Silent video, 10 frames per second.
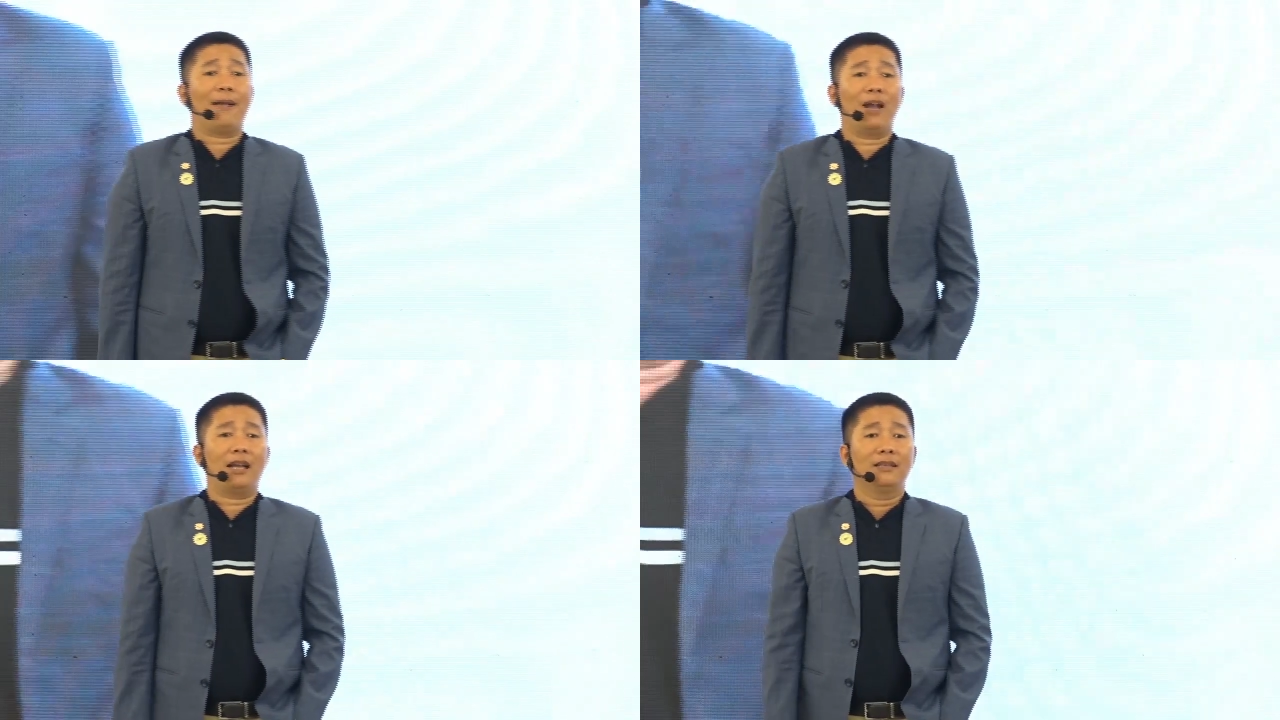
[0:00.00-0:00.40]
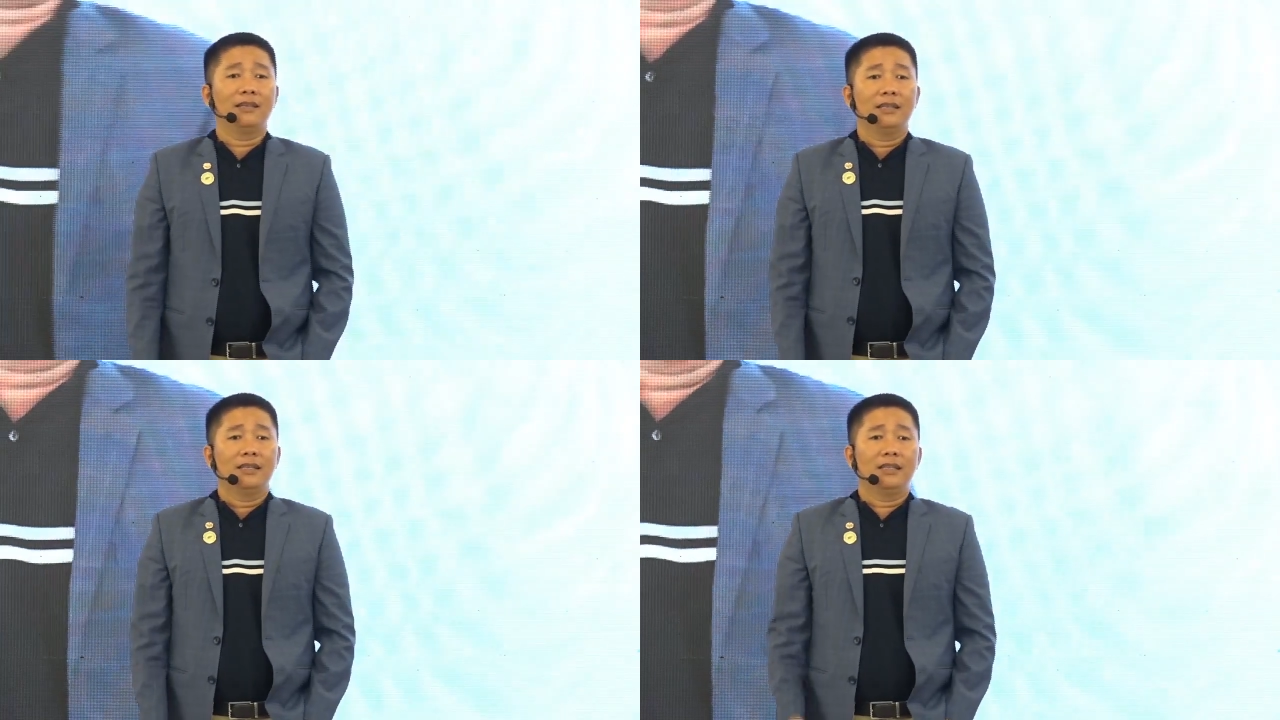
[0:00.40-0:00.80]
man
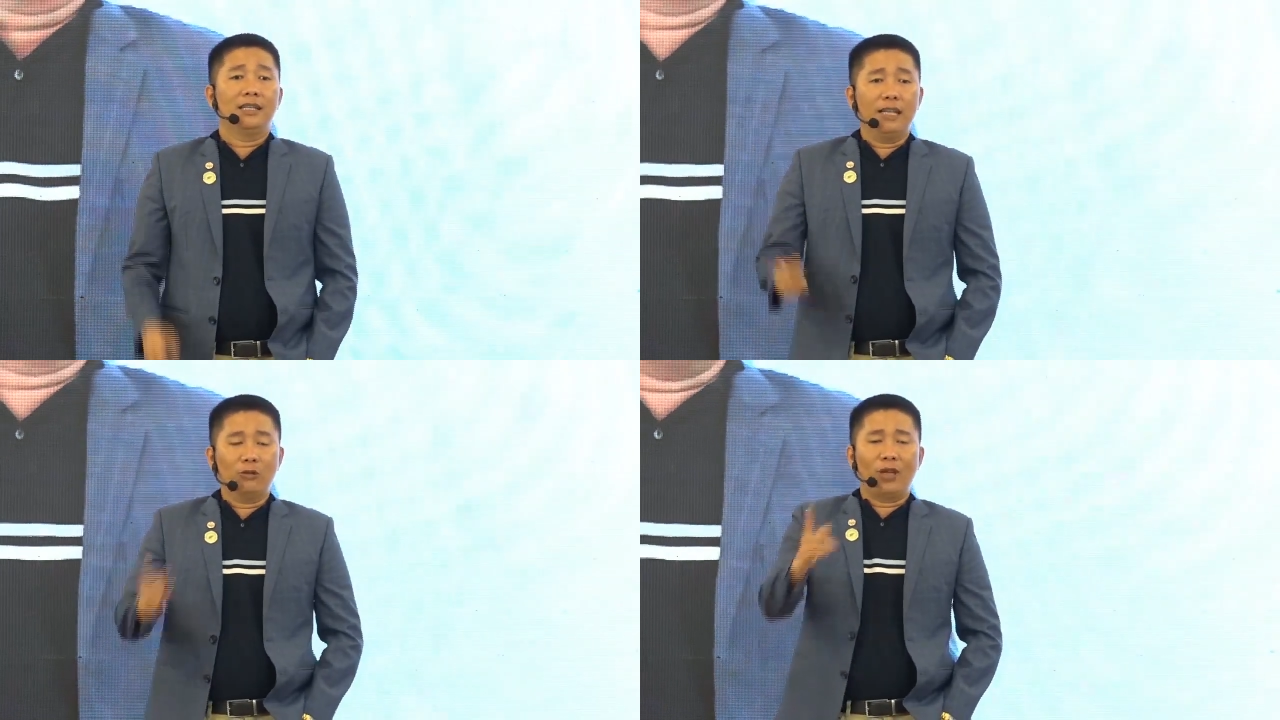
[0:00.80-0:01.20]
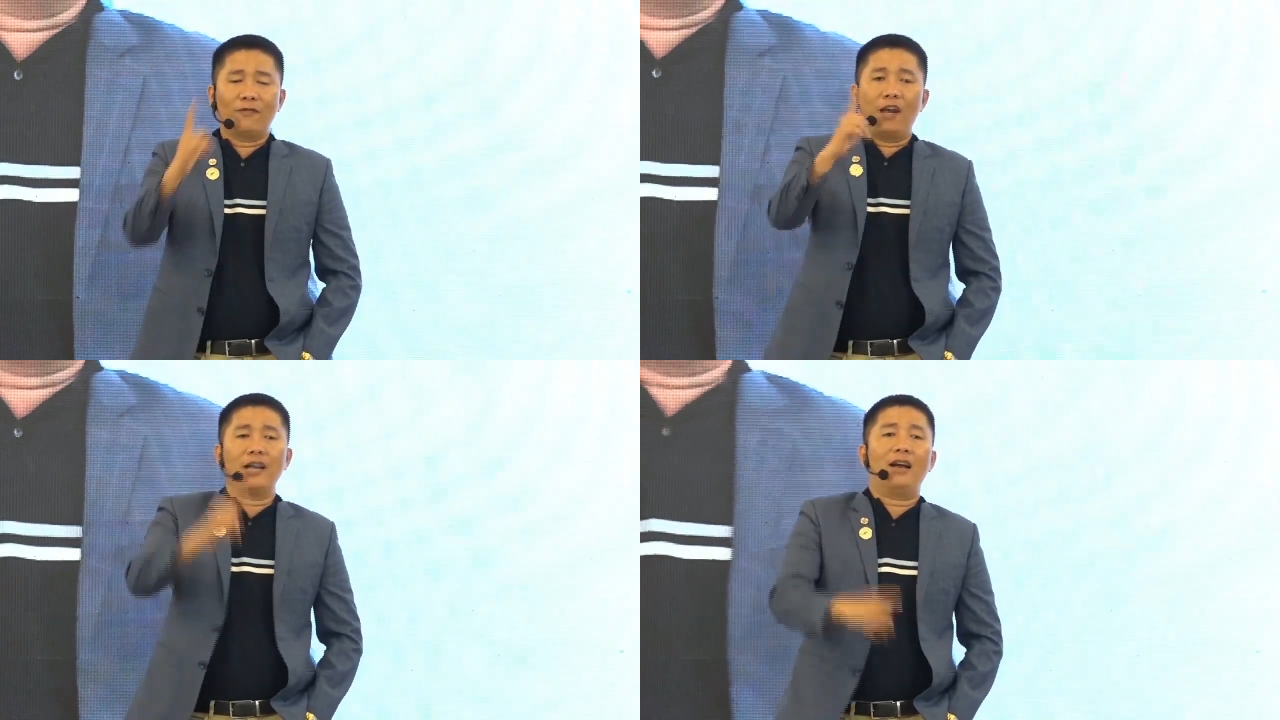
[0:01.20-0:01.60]
nhưng điều tuyệt
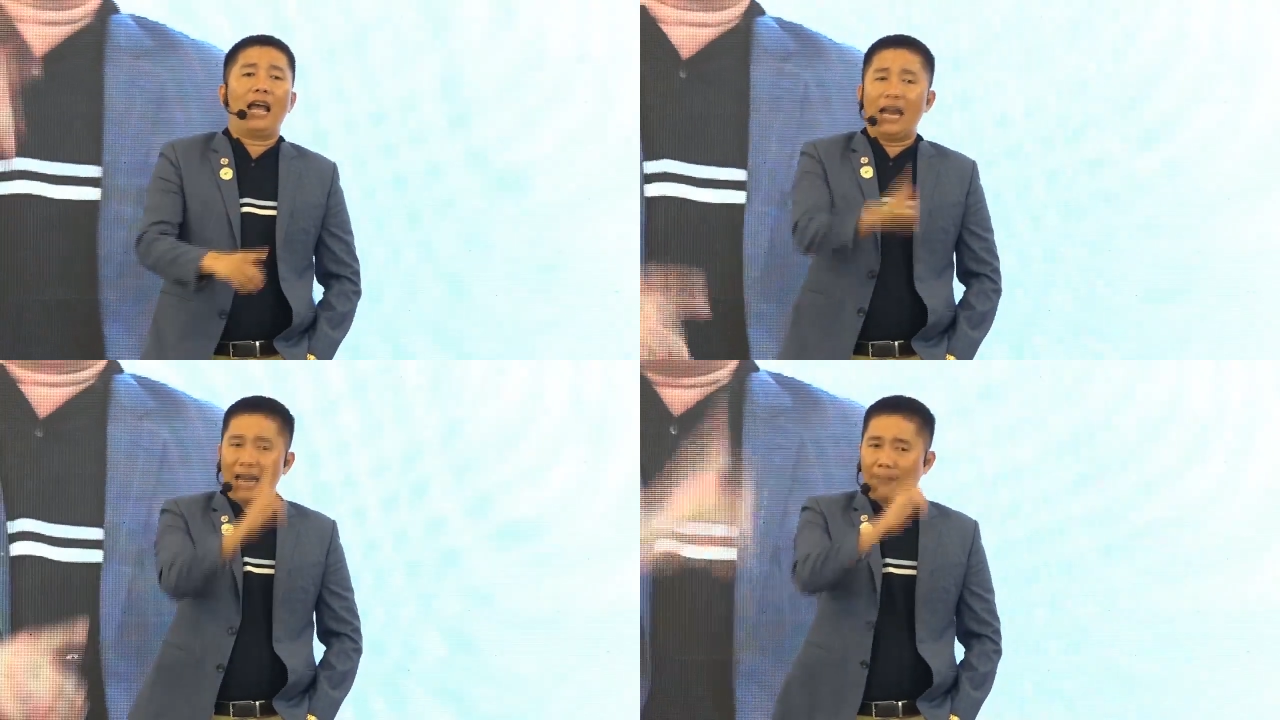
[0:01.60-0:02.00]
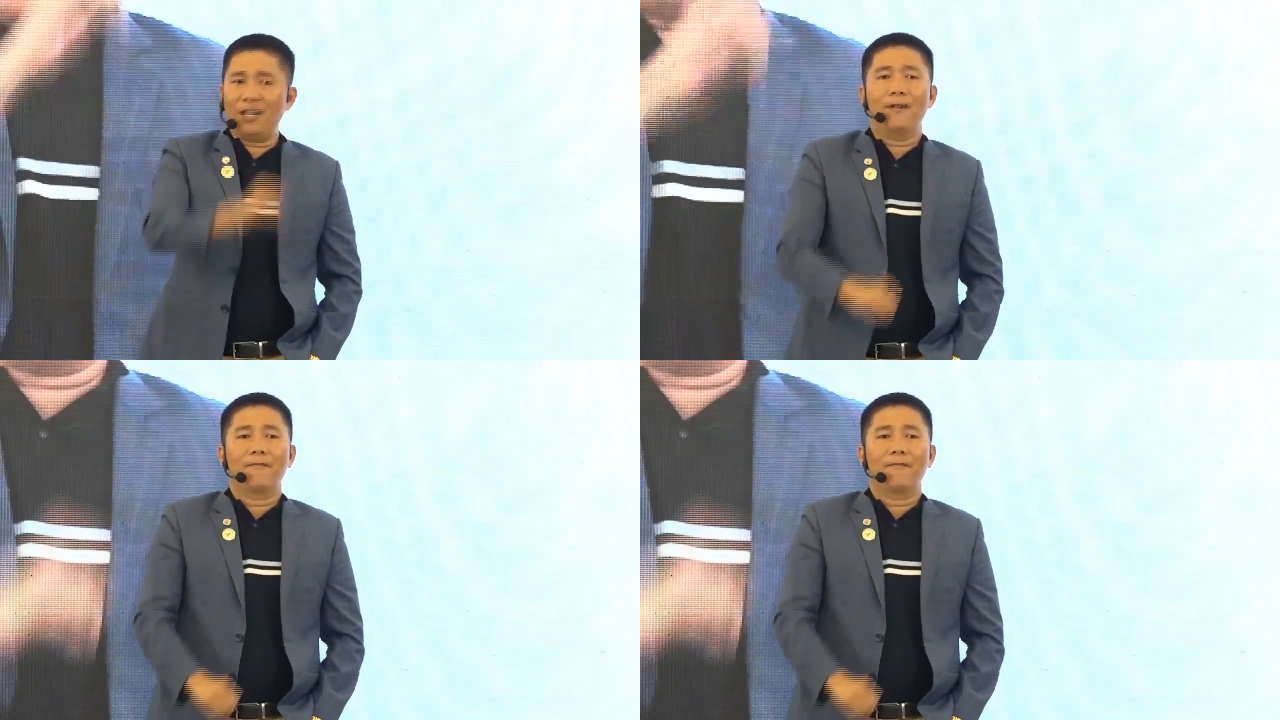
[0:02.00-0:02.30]
vời đó là hãy làm đi